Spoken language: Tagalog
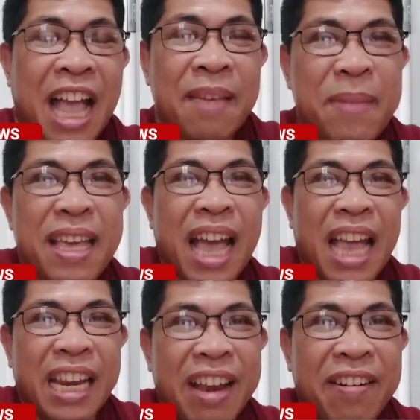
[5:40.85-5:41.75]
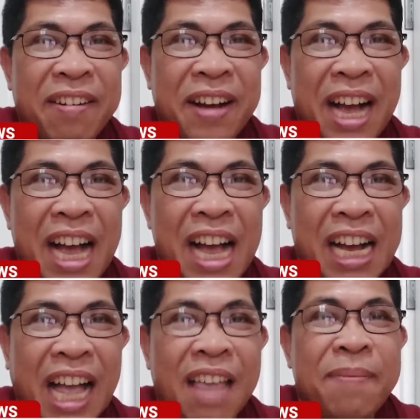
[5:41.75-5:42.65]
Kaibigan niyo,
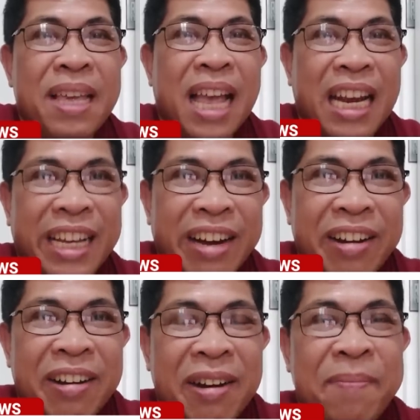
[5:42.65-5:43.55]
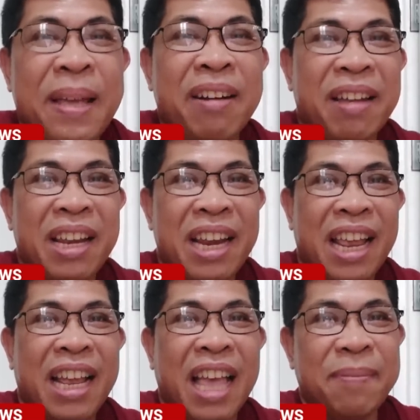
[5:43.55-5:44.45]
kaibigan ko. Pero
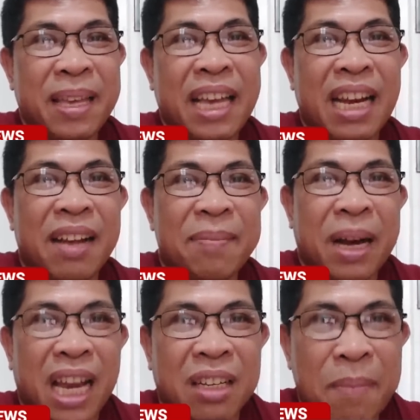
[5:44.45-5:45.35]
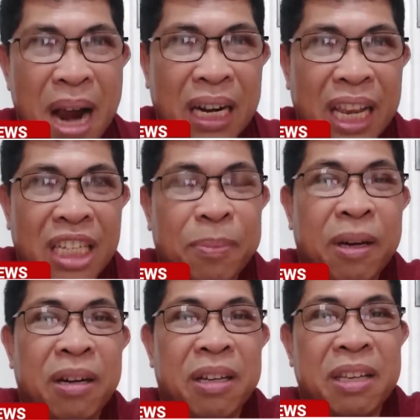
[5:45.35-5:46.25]
hindi kaibigan ng mga smugglers
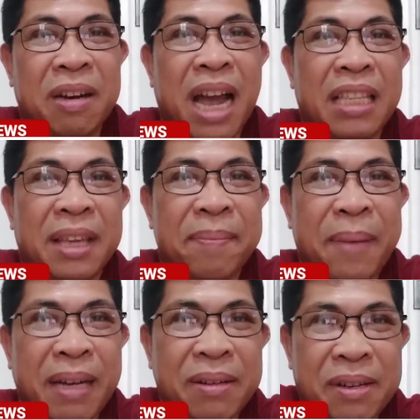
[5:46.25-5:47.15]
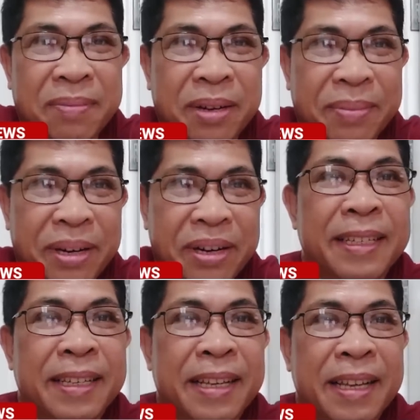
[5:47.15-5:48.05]
po yung ating Pangulong
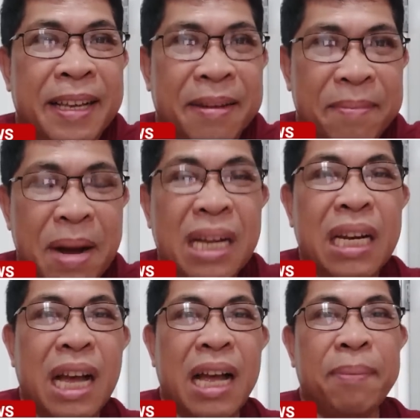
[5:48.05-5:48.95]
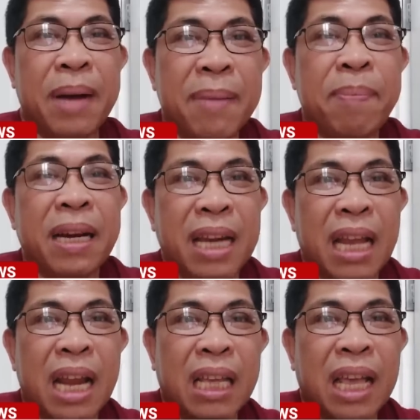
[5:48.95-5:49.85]
Bongbong. Mag, uh, may
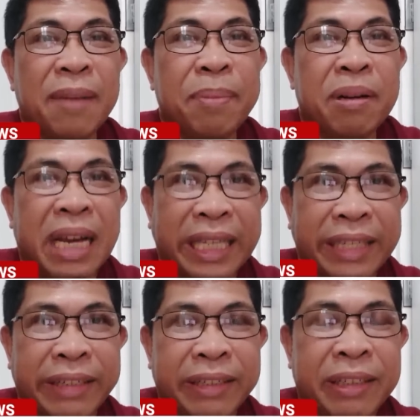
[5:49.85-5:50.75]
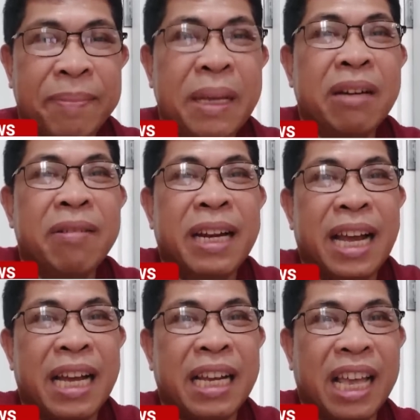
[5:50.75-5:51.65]
paglalagyan po kayo. Pero
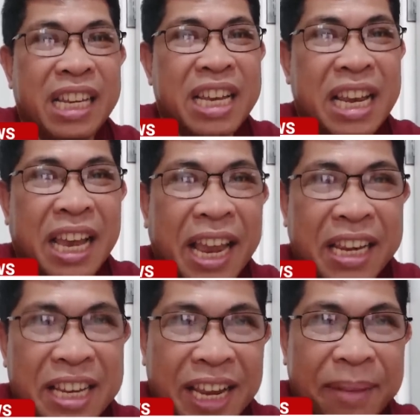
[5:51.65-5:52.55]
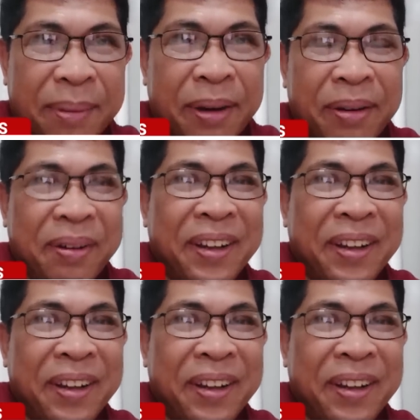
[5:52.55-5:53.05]
walang ejiki-ejiki po.